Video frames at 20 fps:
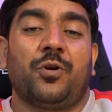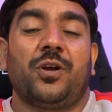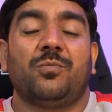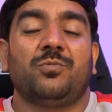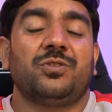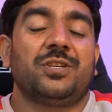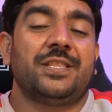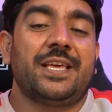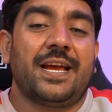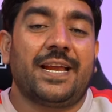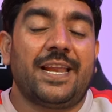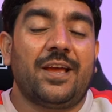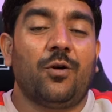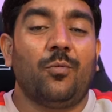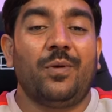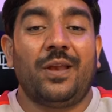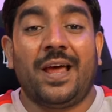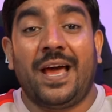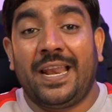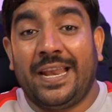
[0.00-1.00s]
पॉइंट मुझे देखने को
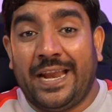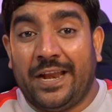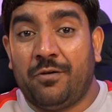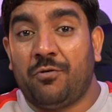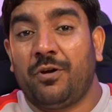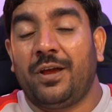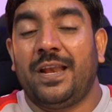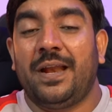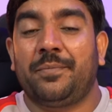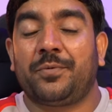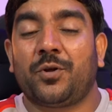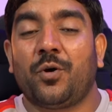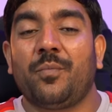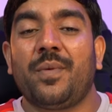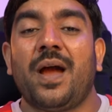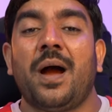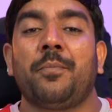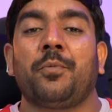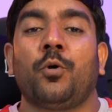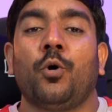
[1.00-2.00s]
मिला लेनोवो के लैपटॉप
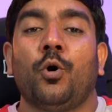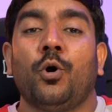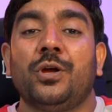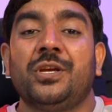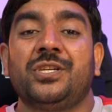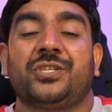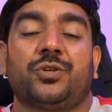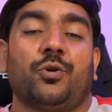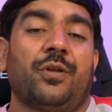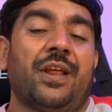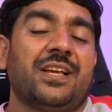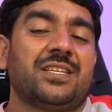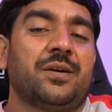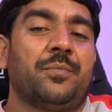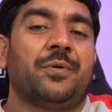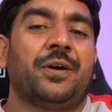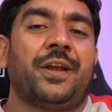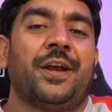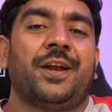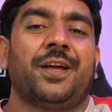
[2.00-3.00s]
में आपको स्टोरेज
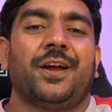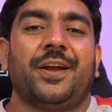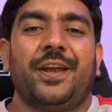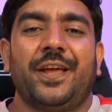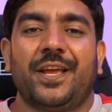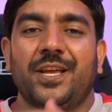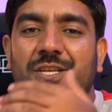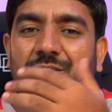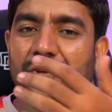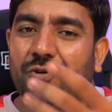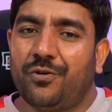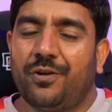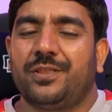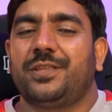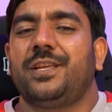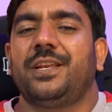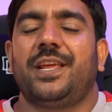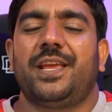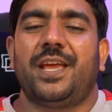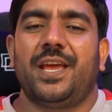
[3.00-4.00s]
अपग्रेड करने की
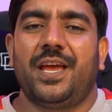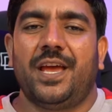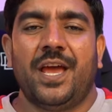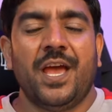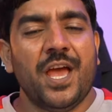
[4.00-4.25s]
जरूरत ही नहीं है